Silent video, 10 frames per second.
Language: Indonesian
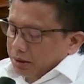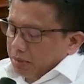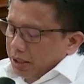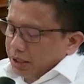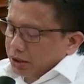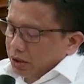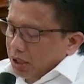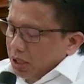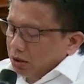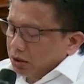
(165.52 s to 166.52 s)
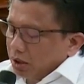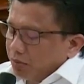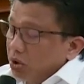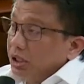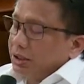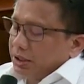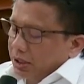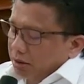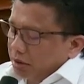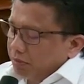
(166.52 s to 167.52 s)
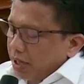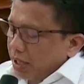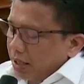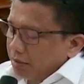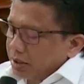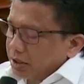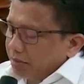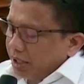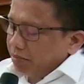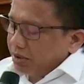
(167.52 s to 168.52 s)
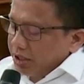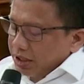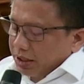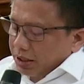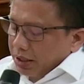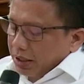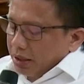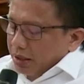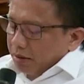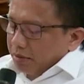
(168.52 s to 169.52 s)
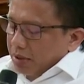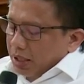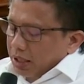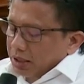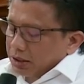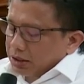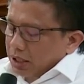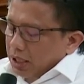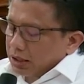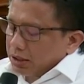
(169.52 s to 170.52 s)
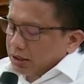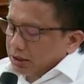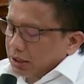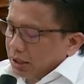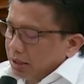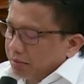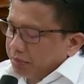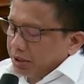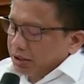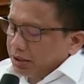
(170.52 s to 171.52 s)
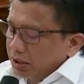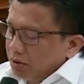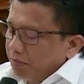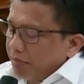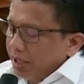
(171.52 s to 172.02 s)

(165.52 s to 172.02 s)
Sebagai seorang anggota polisi yang berpengalaman sebagai penyidik, maka sesaat setelah peristiwa